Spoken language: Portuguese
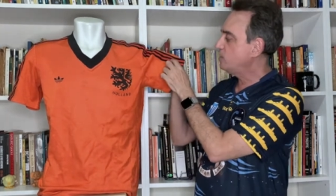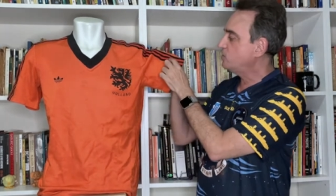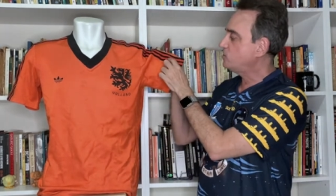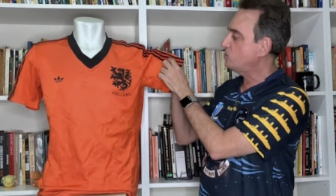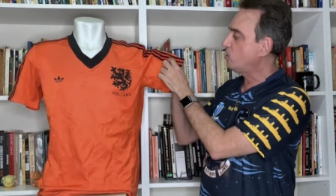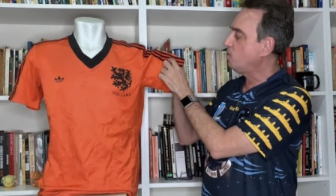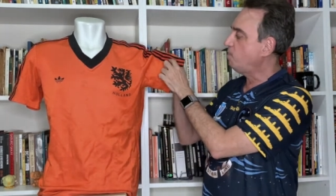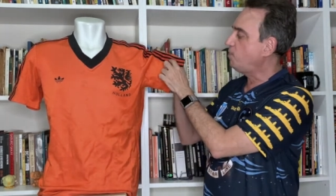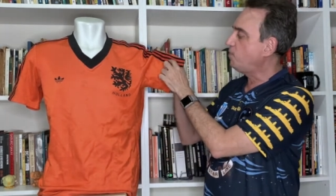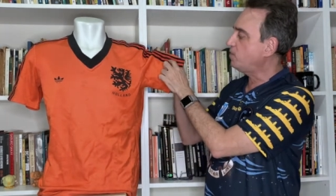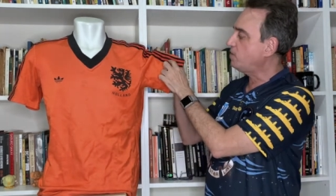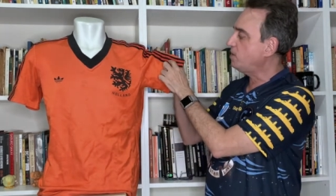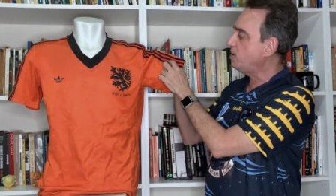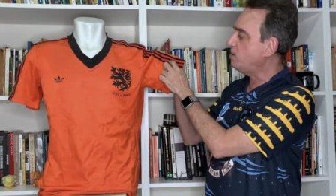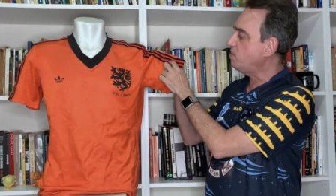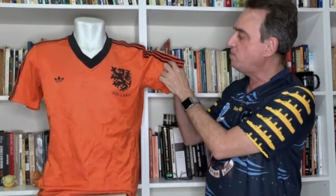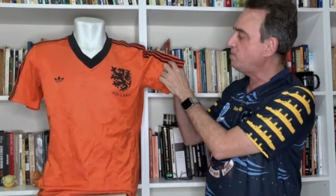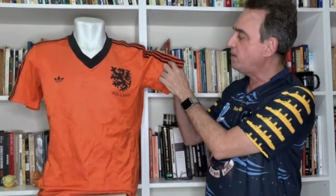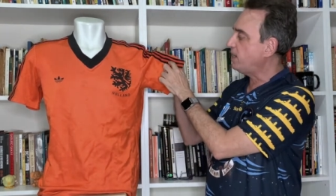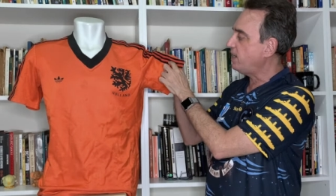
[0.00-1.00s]
Só um
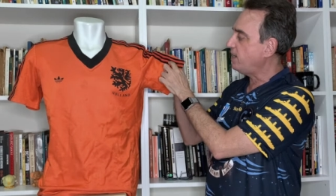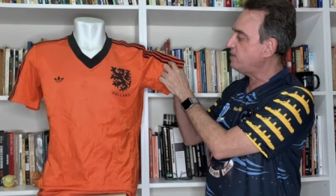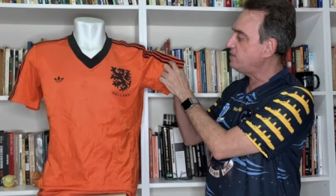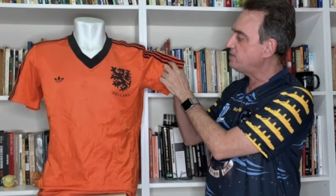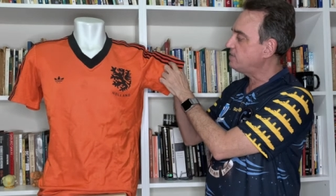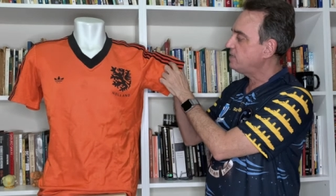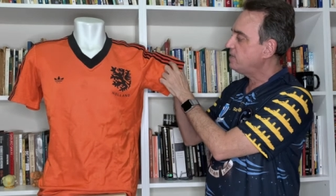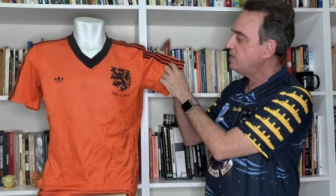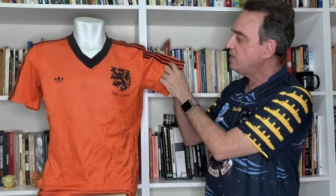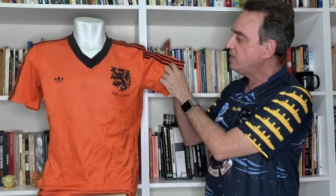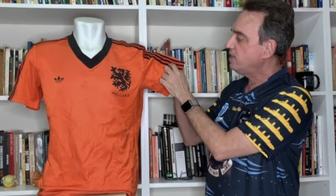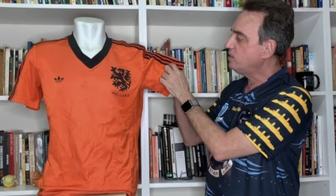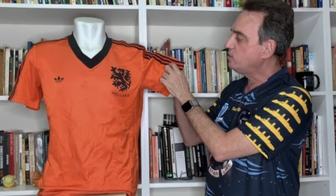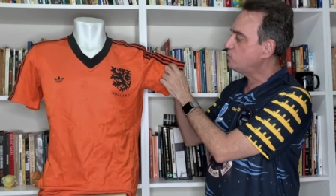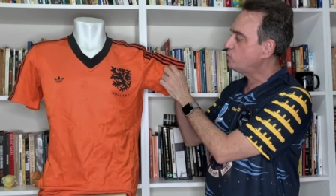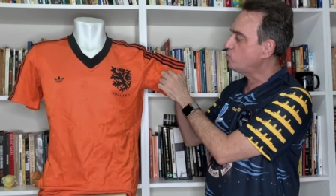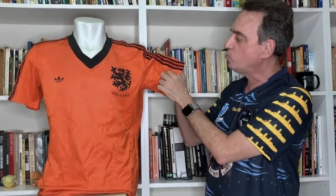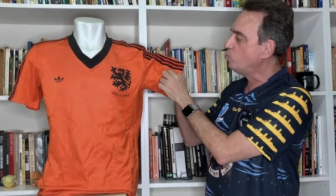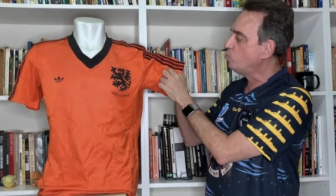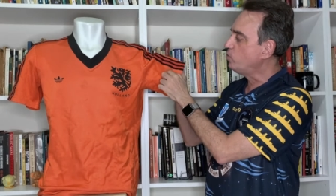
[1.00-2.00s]
pouquinho mais
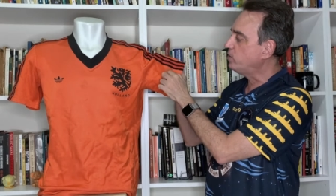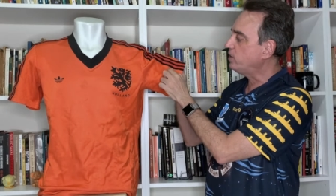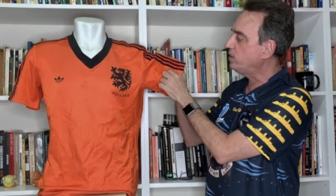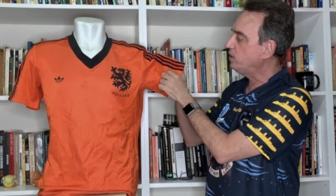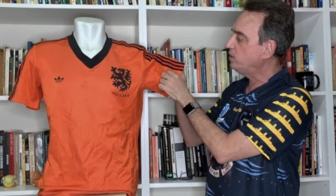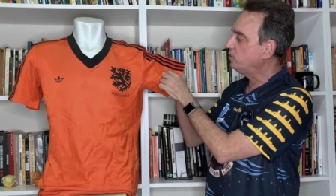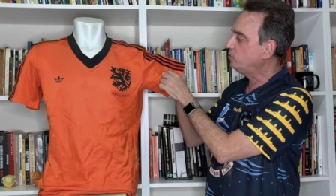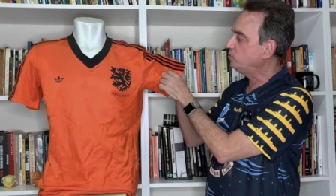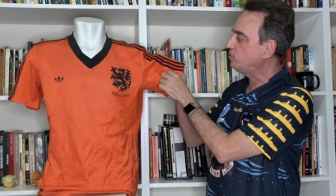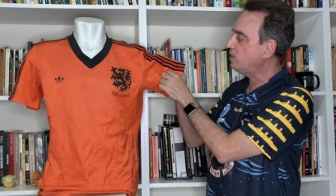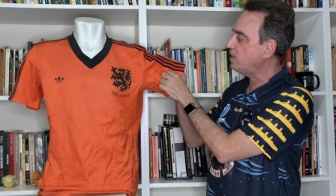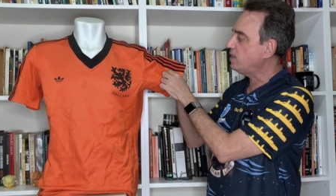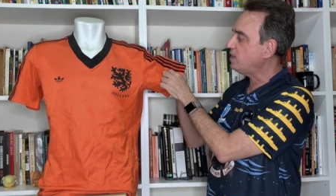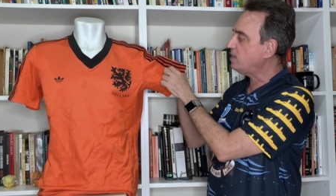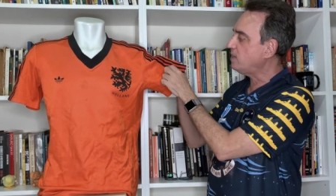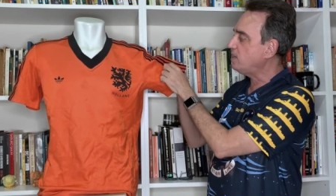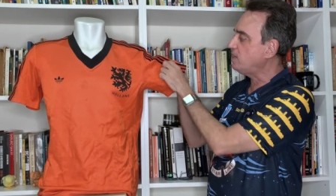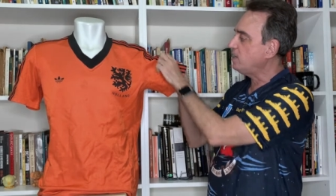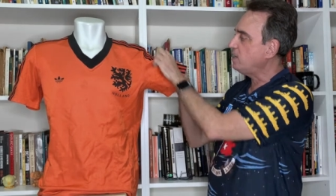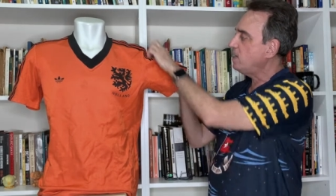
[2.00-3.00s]
escura do que
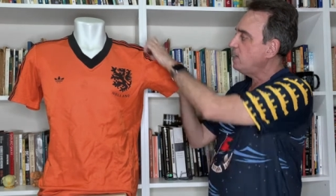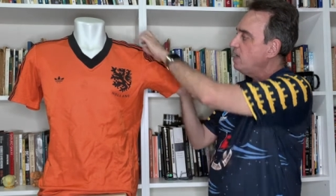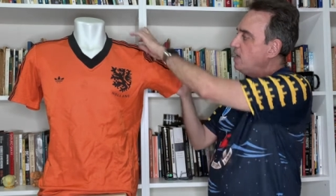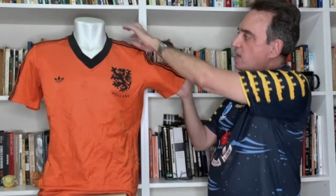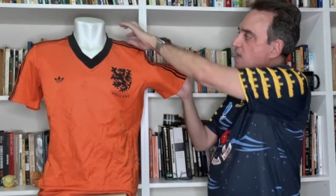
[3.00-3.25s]
aqui.